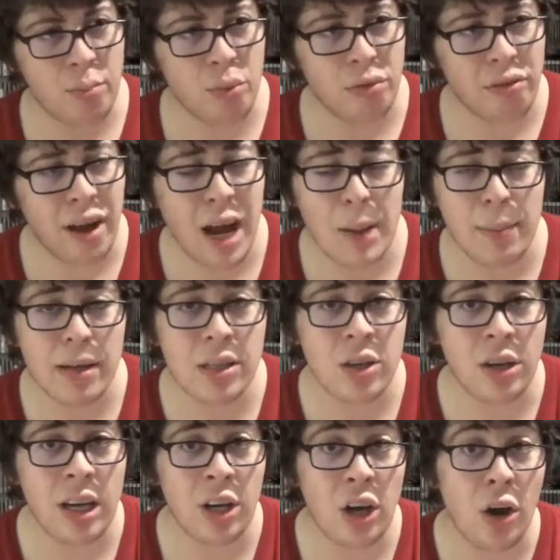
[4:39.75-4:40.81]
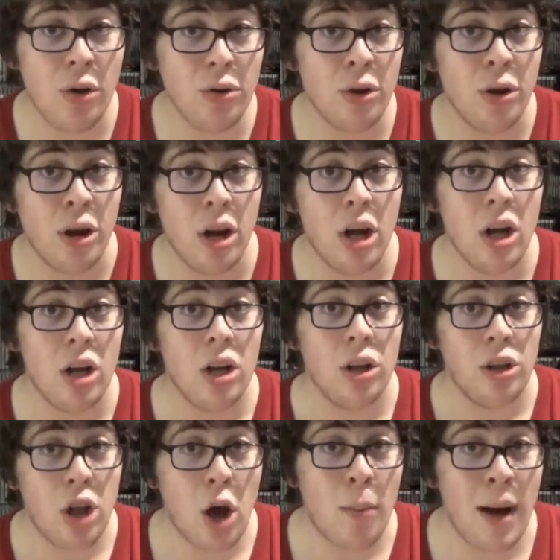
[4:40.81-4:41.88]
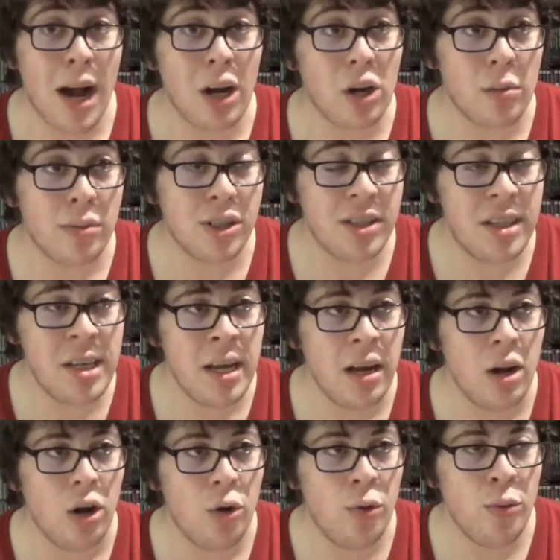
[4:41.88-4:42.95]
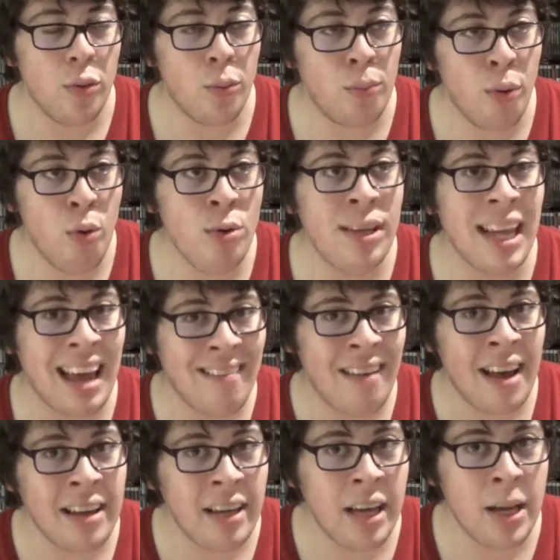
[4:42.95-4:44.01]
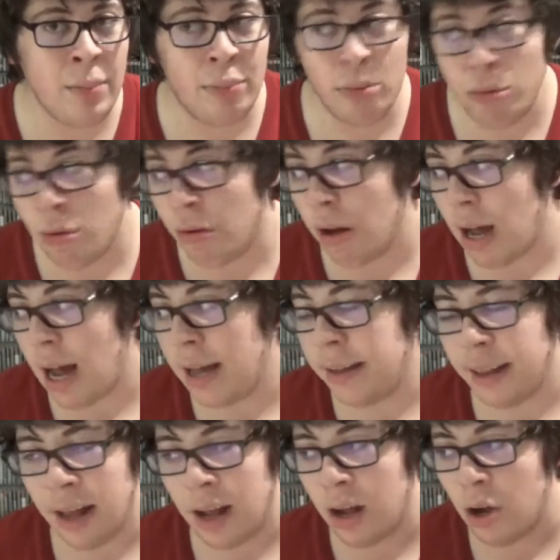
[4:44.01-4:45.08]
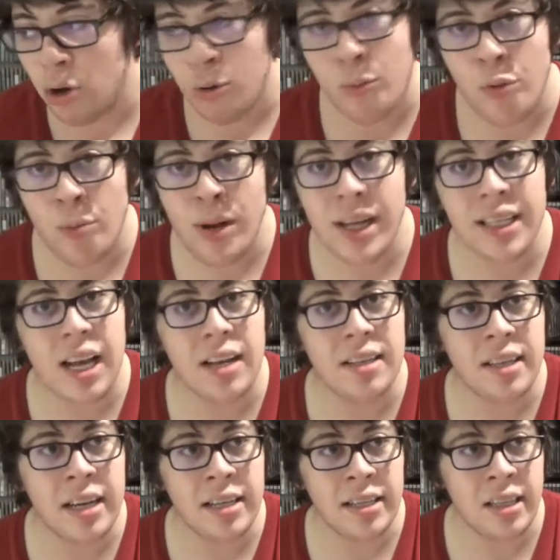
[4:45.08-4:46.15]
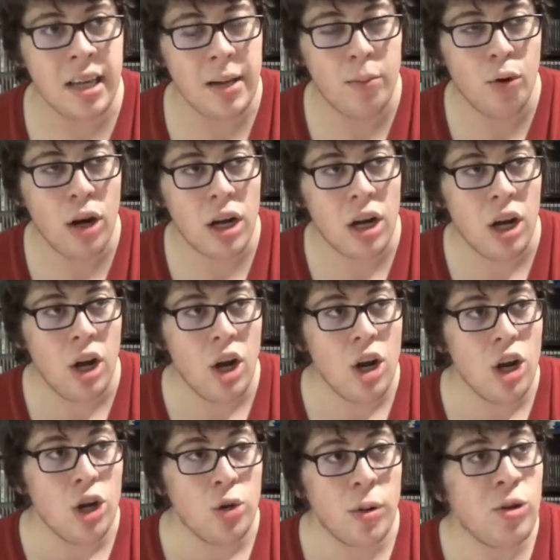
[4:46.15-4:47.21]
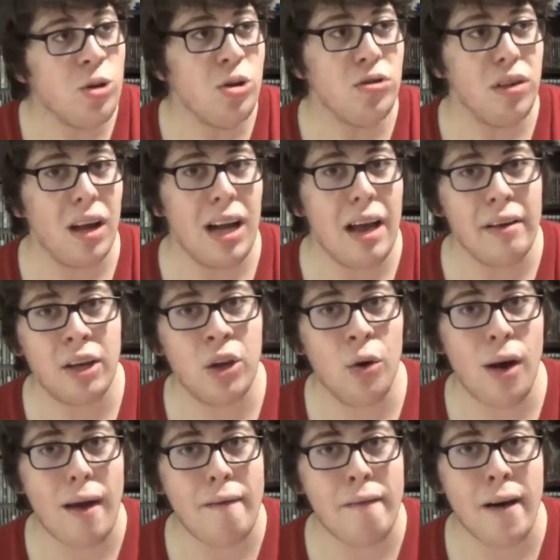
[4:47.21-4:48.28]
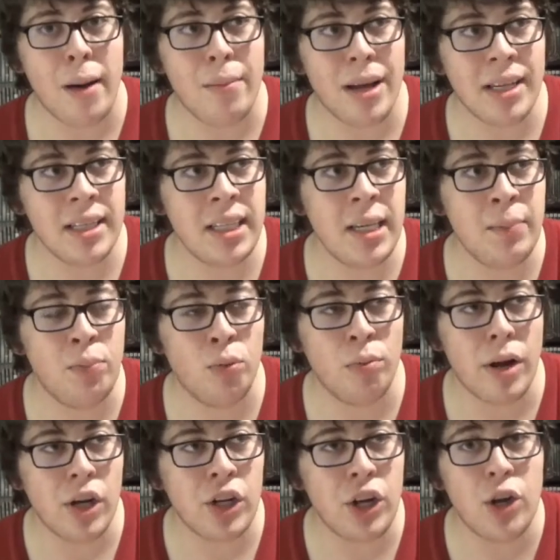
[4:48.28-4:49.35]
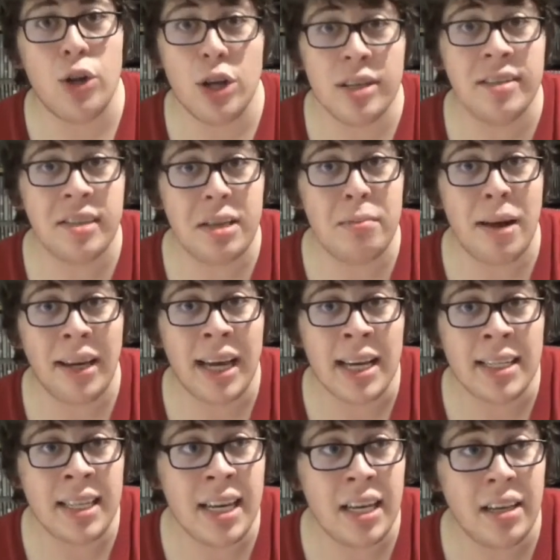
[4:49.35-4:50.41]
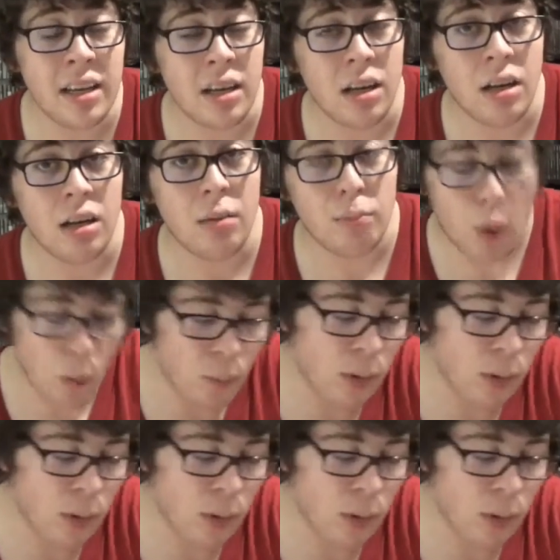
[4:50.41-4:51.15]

peut faire parce que quelqu'un de normal, comme je dis, lui, peut travailler, peut être dans le public sans stresser. Moi, je veux juste faire la queue à la pharmacie pour m'acheter un hostile magazine. Bon,